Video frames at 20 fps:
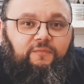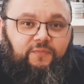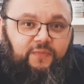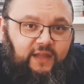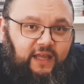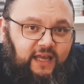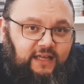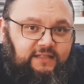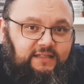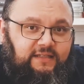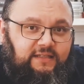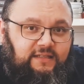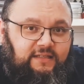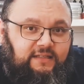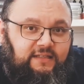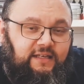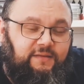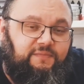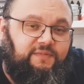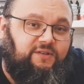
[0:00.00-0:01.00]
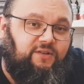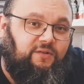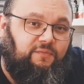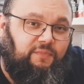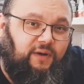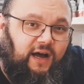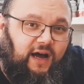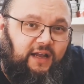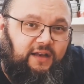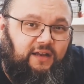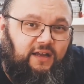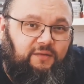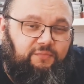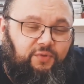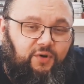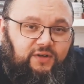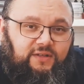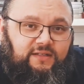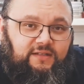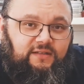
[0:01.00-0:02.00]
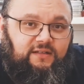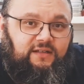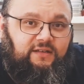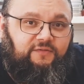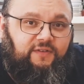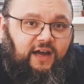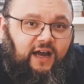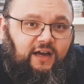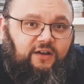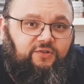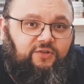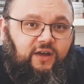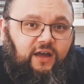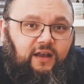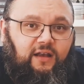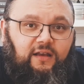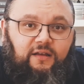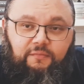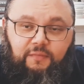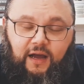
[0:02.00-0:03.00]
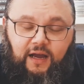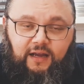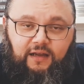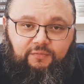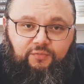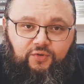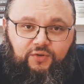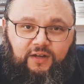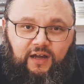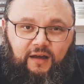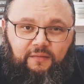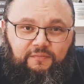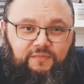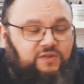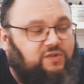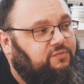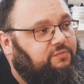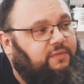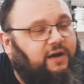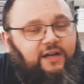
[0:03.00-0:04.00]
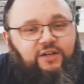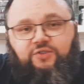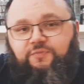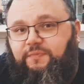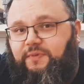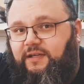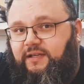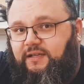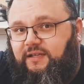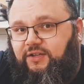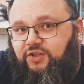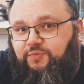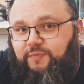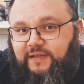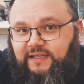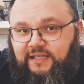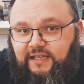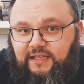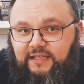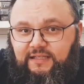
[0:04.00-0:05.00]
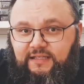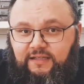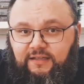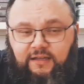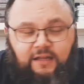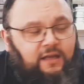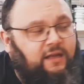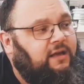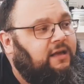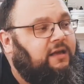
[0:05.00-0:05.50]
Erstens gibt es noch ein paar andere Boxen, die wir aktuell im Angebot haben, zum Beispiel die Spezialisten